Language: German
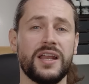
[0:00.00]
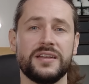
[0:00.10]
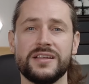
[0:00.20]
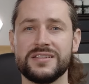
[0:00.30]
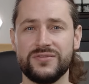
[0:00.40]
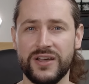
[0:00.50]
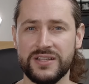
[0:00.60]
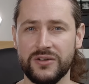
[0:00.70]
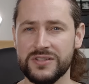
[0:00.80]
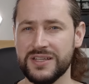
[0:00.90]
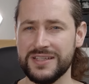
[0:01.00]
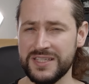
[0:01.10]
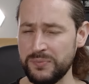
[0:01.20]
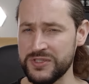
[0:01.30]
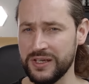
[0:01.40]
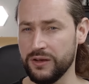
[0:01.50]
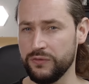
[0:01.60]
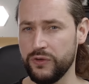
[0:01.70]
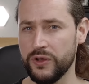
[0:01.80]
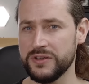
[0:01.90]
allerdings
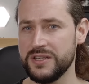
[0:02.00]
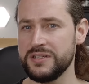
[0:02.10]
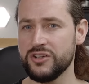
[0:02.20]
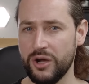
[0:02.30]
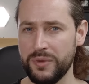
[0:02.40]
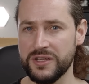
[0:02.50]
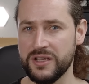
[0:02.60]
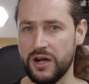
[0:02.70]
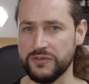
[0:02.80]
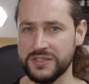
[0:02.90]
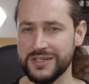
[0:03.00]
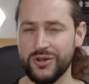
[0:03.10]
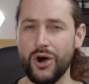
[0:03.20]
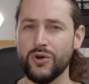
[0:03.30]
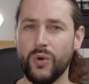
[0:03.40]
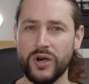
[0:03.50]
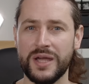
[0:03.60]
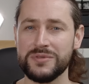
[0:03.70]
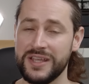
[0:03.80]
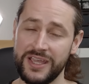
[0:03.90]
2017 von TT Combat gekauft. Das heißt, Hawk
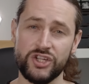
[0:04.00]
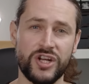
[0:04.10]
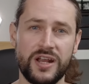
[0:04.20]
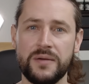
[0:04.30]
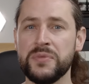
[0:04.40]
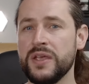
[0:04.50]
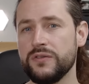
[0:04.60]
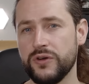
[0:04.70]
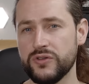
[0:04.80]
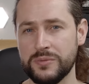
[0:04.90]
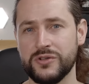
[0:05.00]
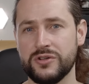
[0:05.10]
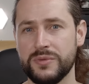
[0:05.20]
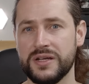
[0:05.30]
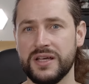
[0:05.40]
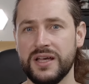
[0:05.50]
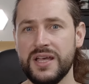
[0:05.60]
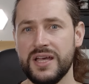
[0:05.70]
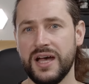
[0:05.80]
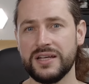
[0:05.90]
Wargames, der Hersteller von on Commander,
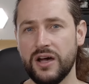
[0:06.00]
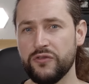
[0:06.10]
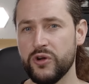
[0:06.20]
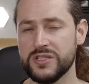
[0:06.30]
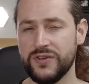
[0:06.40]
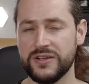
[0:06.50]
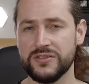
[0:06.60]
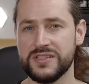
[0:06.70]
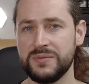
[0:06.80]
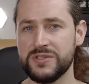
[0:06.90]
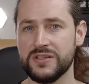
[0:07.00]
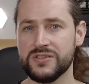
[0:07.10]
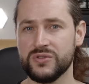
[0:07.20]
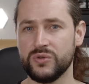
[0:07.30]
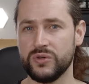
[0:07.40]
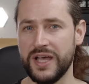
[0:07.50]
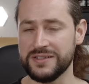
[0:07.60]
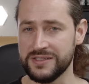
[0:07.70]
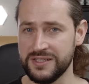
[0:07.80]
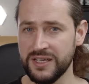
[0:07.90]
hat aufgehört 2017 zu
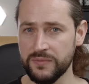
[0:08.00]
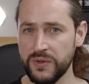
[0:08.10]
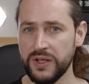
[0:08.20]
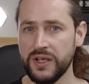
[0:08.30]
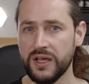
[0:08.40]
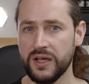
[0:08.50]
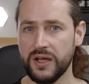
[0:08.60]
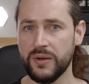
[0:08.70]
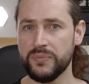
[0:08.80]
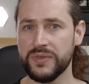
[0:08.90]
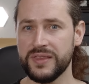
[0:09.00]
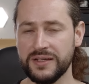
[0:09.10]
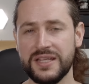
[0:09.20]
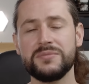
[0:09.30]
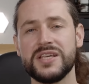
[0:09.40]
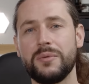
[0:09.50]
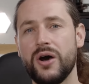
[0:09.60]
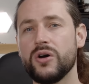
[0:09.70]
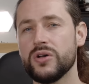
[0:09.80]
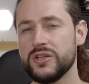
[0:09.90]
existieren. Ähm, nachdem sie
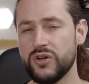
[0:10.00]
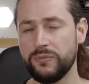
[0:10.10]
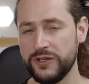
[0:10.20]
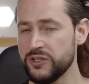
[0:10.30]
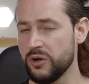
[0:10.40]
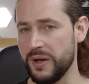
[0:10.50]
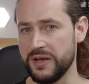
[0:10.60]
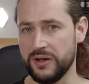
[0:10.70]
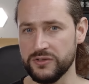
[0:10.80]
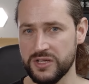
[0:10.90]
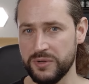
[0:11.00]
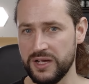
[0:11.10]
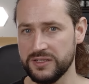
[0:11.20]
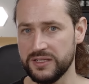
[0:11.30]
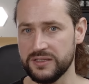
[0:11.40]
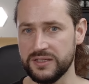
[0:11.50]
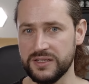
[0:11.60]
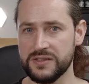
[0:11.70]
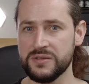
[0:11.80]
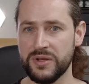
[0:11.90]
aber auch äh, Drop Fleet Commander rausgebracht hatten.
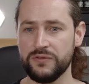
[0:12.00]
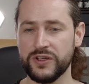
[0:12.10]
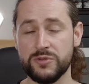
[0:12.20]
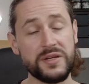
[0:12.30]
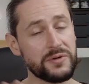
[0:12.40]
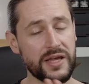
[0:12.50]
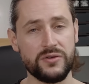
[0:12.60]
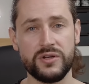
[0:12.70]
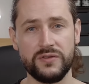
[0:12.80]
Das ist im Endeffekt spielt im gleichen